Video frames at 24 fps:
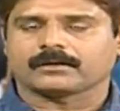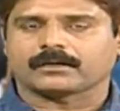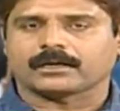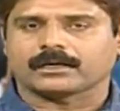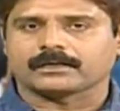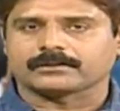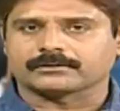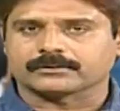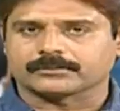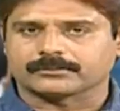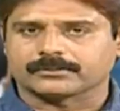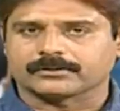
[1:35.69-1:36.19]

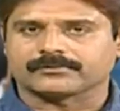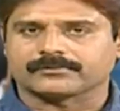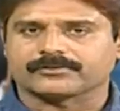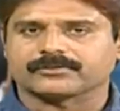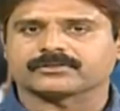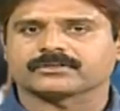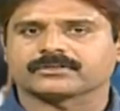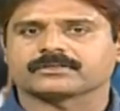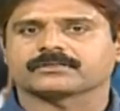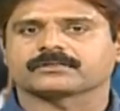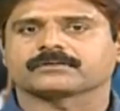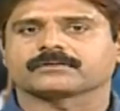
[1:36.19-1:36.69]
కాల్షియం
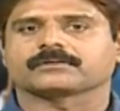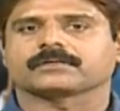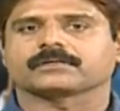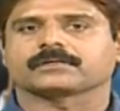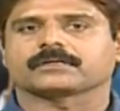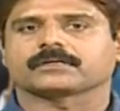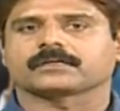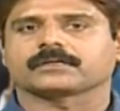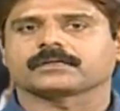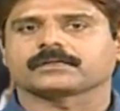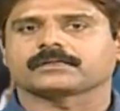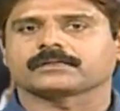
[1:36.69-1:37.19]
డెఫిషియన్సీ
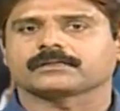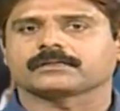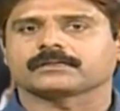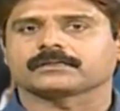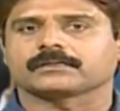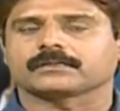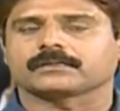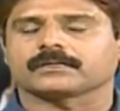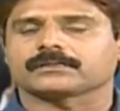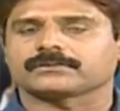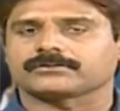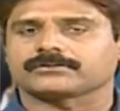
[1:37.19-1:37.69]
వలన కానీ
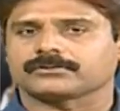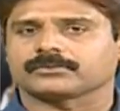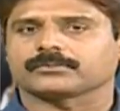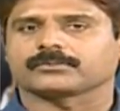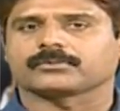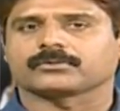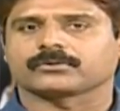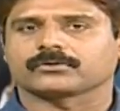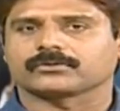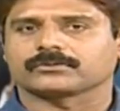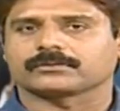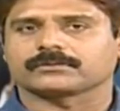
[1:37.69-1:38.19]
లేదంటే
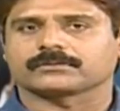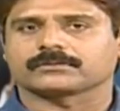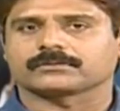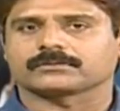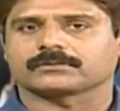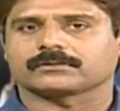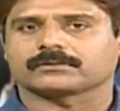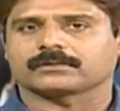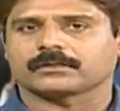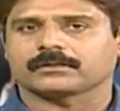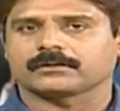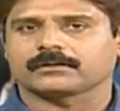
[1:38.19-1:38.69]
ఆస్టియోపోరోసిస్
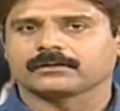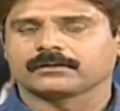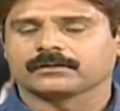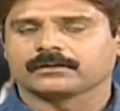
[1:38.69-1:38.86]
అంటే